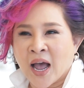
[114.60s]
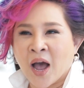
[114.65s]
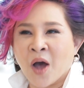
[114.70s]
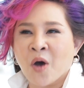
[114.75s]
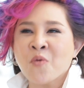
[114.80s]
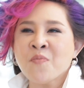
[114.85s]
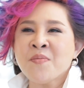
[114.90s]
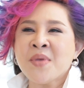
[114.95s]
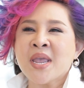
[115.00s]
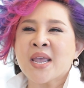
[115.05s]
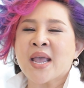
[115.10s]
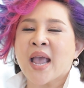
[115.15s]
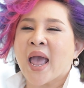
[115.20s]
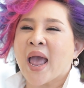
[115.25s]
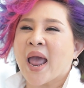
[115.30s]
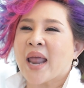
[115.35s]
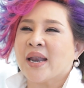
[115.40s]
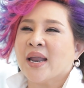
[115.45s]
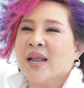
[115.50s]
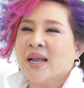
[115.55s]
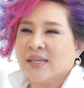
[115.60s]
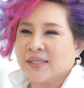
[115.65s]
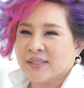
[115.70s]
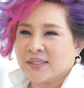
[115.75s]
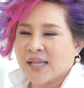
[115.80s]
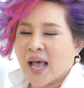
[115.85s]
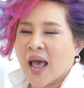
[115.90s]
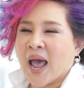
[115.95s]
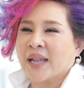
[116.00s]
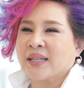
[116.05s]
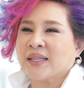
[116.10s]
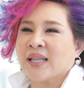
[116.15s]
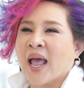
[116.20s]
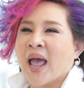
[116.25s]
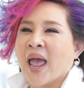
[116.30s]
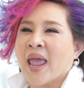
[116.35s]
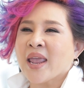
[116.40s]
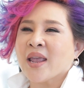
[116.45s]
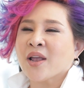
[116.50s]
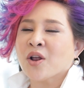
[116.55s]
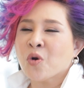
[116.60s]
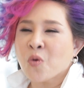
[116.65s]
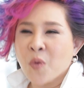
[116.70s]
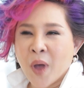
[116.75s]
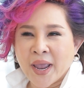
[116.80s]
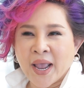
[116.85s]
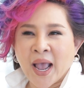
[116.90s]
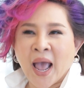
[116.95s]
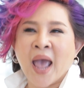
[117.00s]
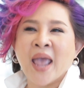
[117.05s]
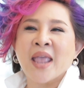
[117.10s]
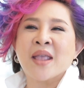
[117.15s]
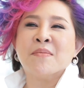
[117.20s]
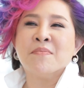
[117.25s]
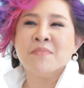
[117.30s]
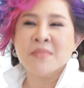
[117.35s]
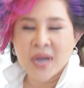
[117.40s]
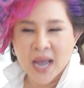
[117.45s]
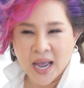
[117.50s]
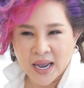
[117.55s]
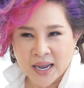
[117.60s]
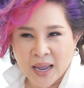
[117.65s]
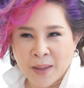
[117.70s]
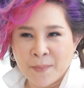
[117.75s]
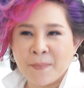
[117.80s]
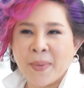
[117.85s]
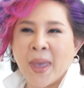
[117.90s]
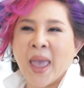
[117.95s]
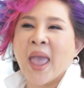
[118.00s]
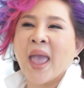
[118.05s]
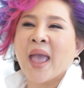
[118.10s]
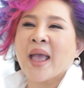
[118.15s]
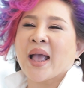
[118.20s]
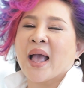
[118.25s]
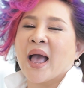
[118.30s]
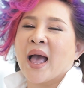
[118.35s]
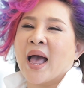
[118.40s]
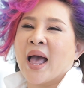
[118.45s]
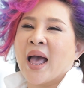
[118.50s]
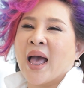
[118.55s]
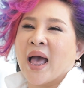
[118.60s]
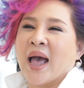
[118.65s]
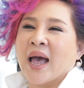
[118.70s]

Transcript: เขามีงานศาสตร์ไทยกล้วยไข่เมืองกำแพงค่ะ